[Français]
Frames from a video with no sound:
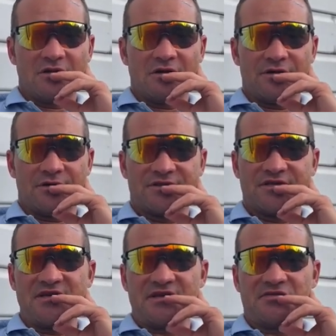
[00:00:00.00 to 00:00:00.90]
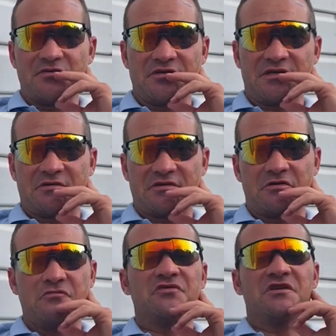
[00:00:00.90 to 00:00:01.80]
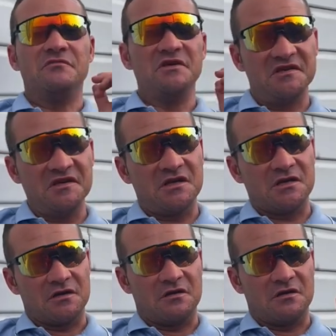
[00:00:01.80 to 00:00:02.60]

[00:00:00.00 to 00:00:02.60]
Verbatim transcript: Euh, ce qui est sûr, c'est que c'est une montée mythique,